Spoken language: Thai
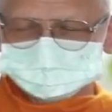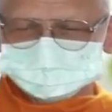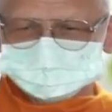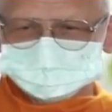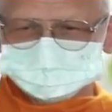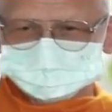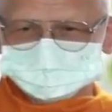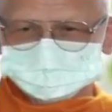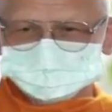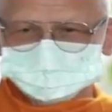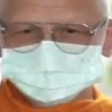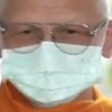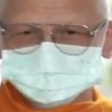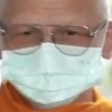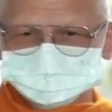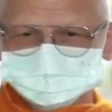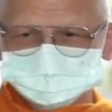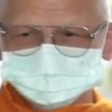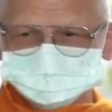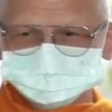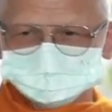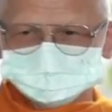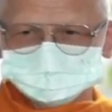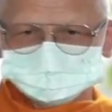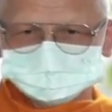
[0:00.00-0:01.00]
ตเดิม
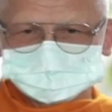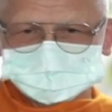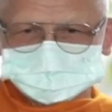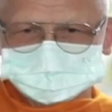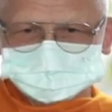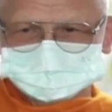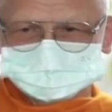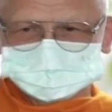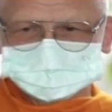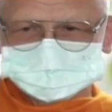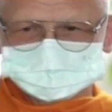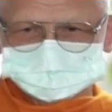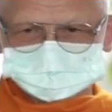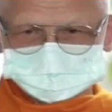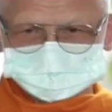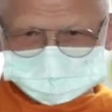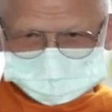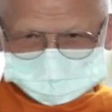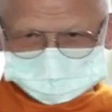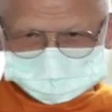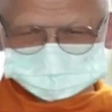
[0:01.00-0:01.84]
ประพัดสอน